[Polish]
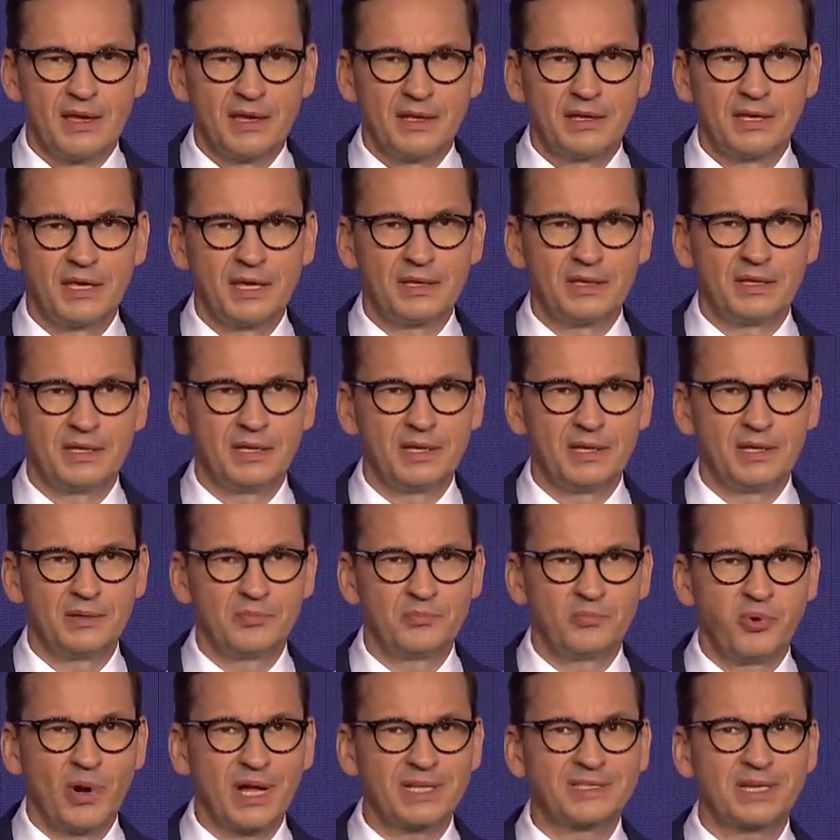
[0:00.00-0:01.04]
kiedy
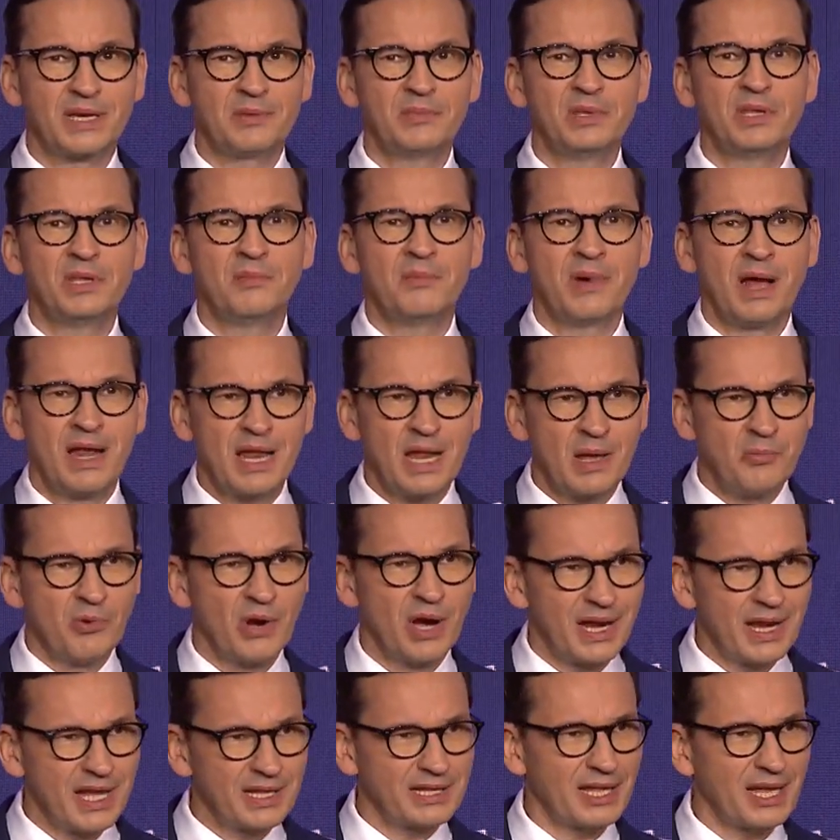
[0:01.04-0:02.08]
płaca minimalna
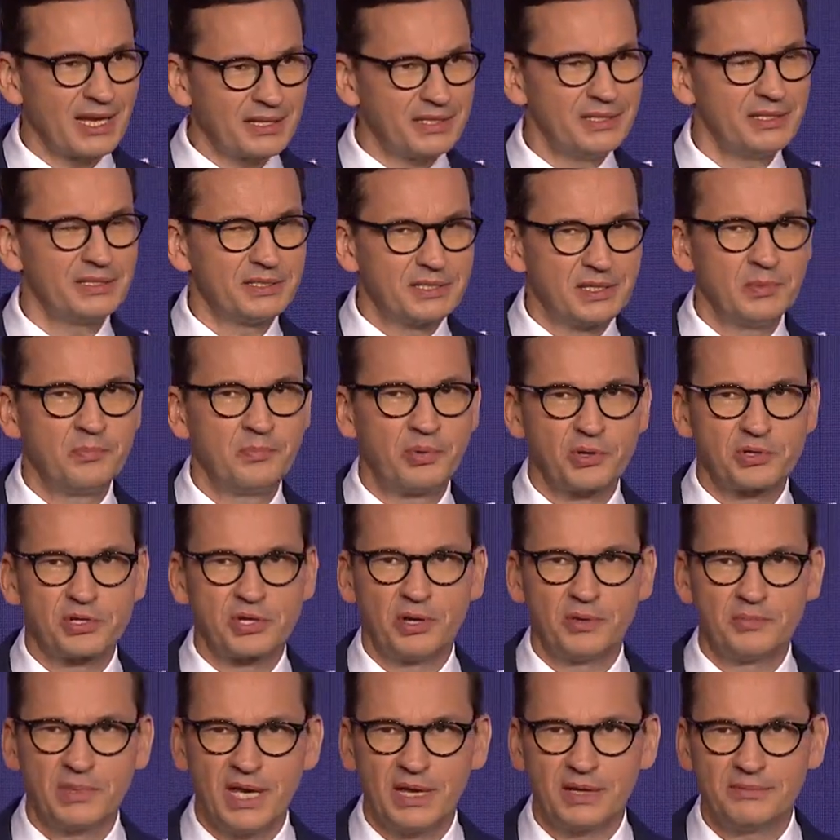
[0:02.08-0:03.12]
była na tak niskim
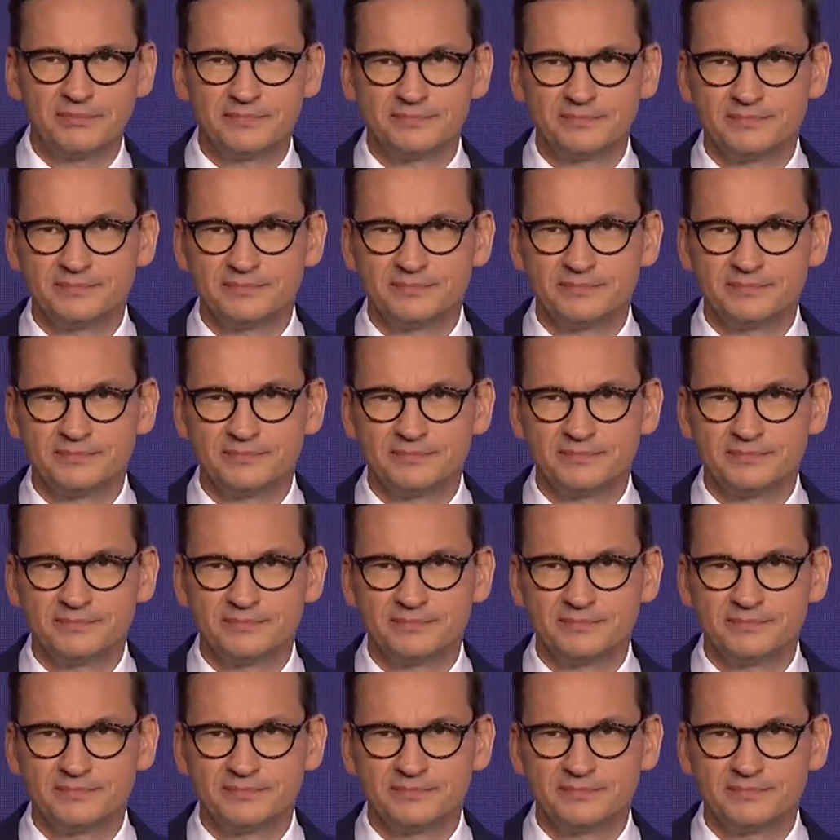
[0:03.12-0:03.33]
poziomie?